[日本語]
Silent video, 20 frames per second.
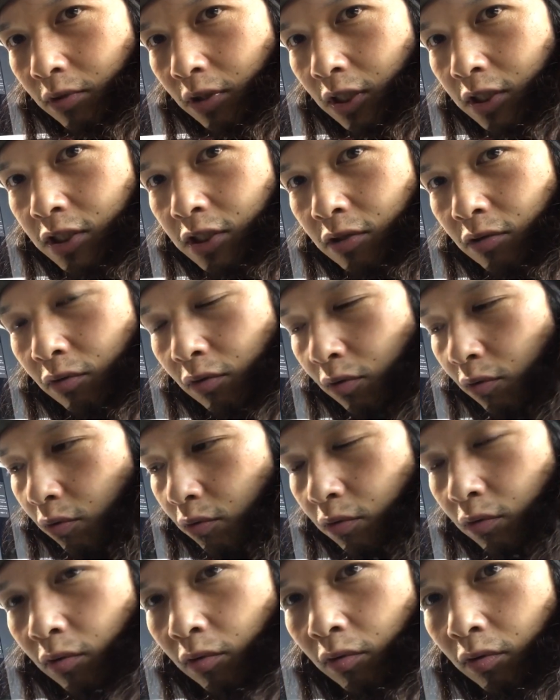村市の
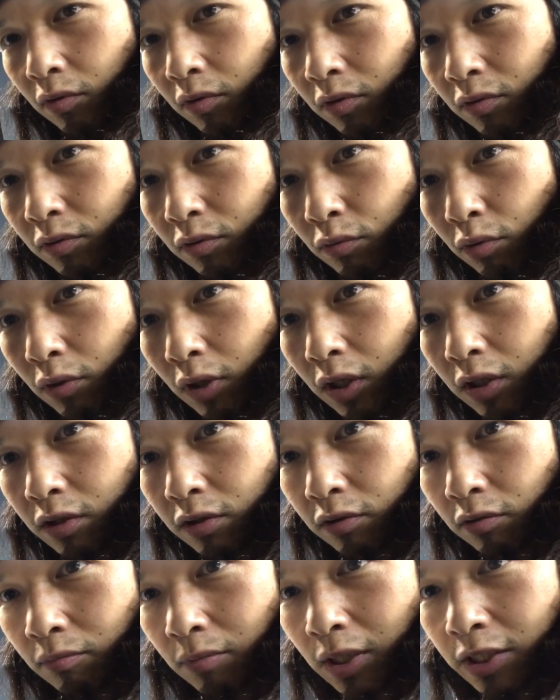この
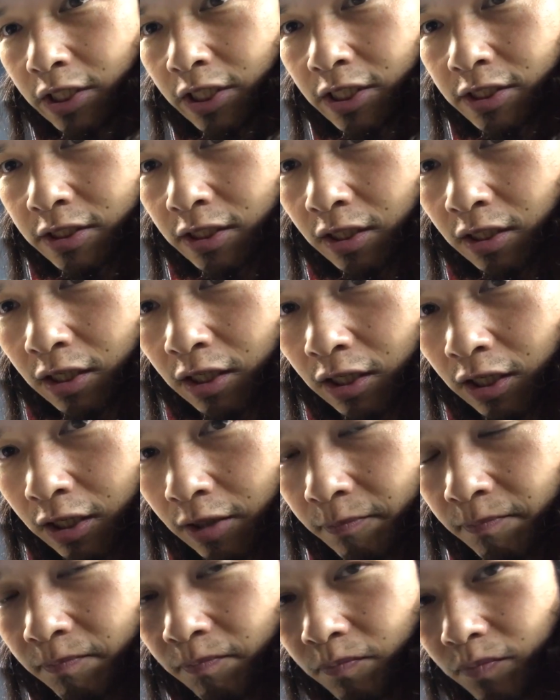トラックのマニアさんが
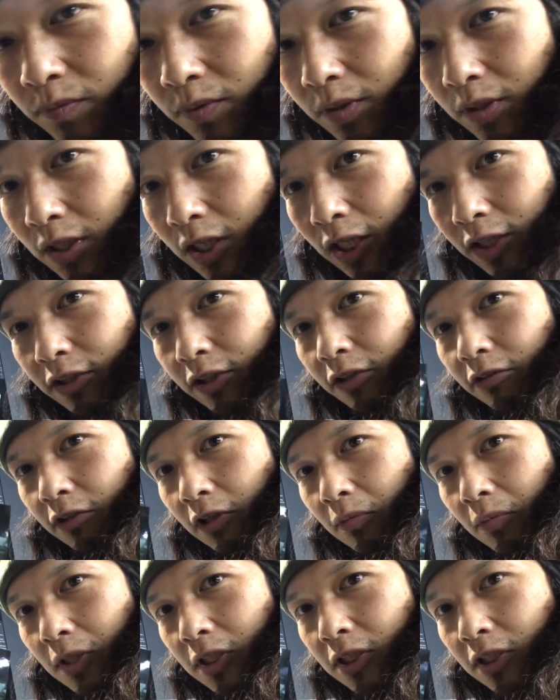買ってく
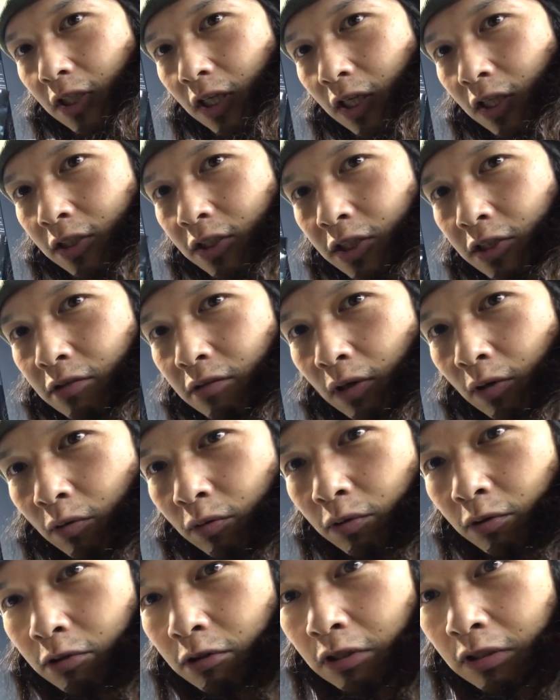れまして、実は
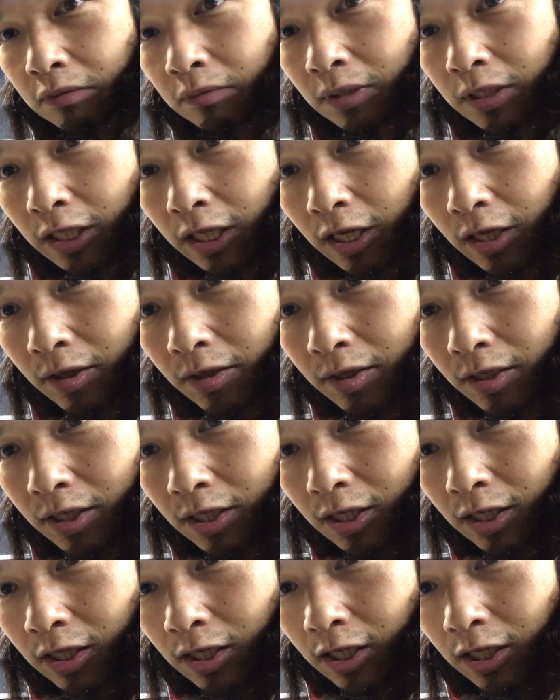この車ね
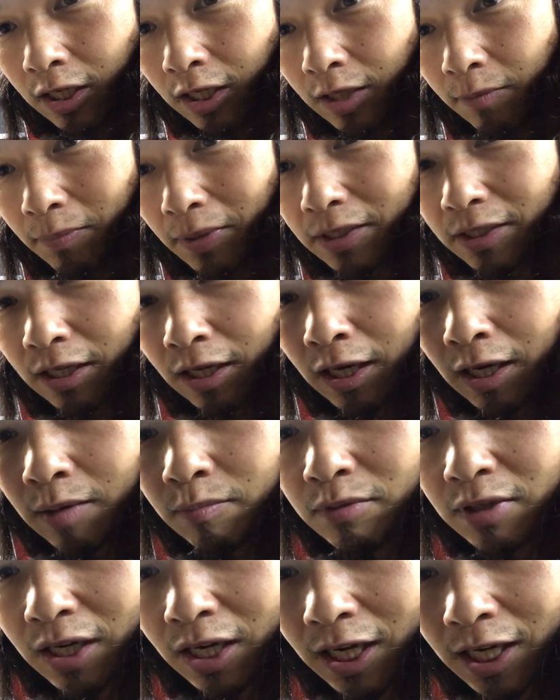まだ羽
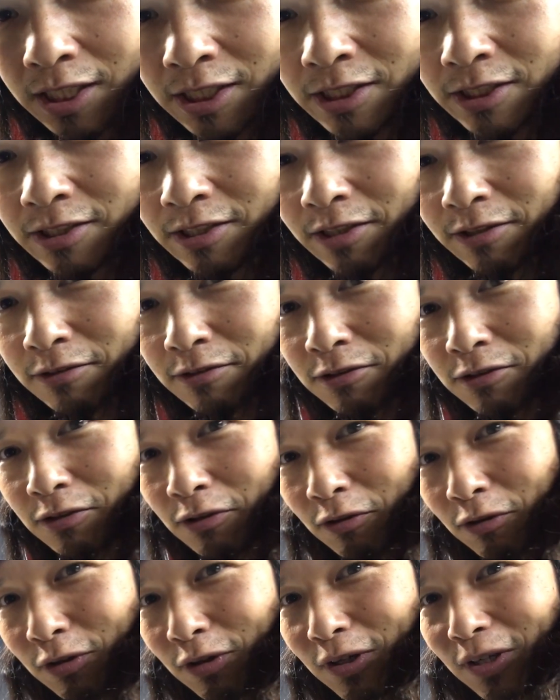村走ってるんです
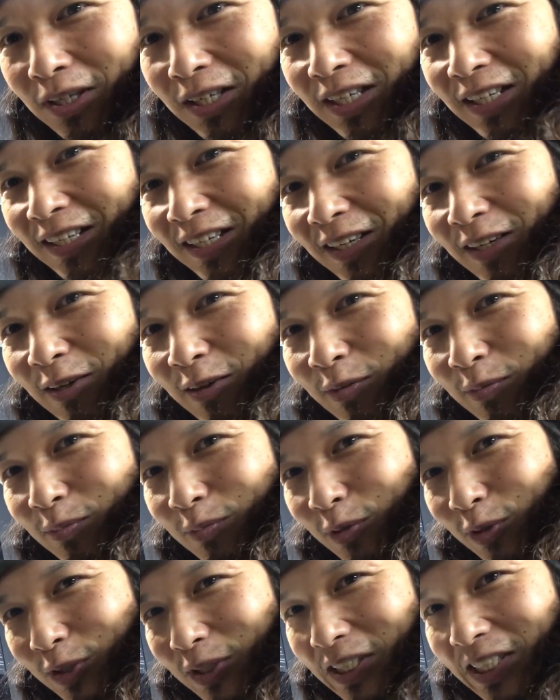よ。
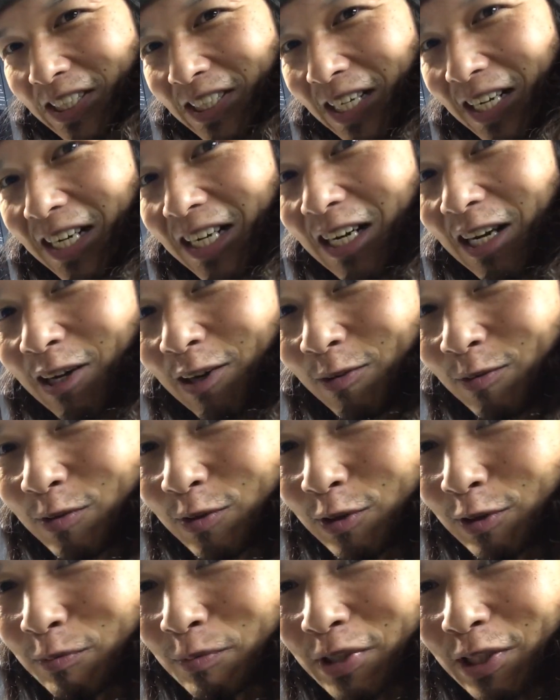もう 2,3 回
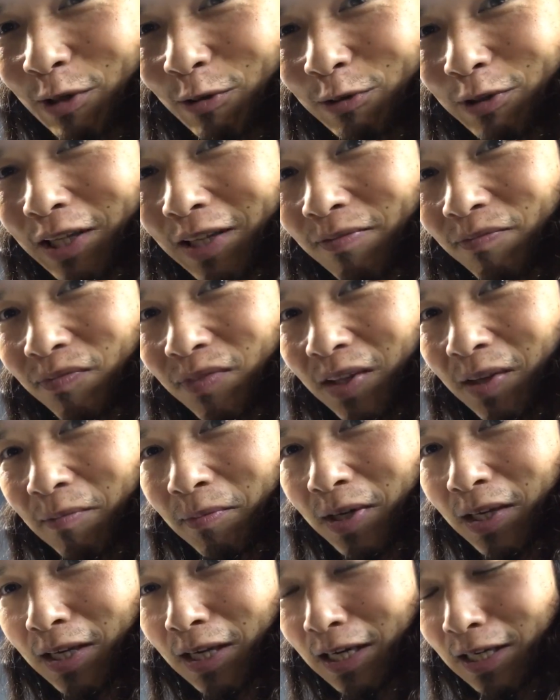僕見たことあって、
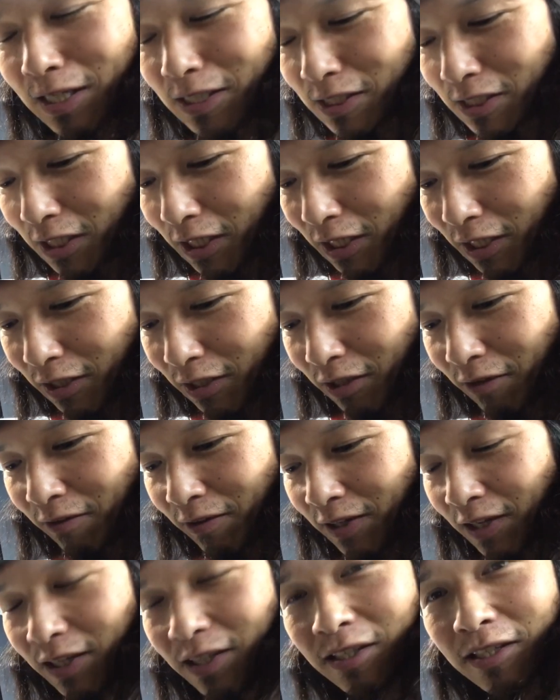まだ話しかけて
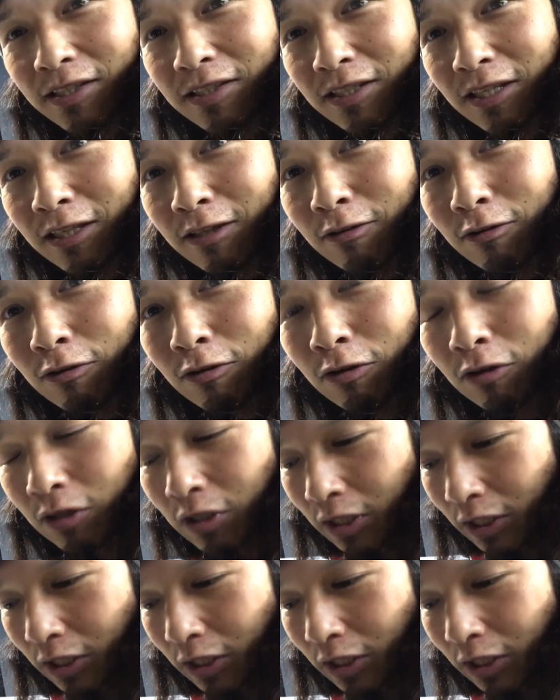はないんですけど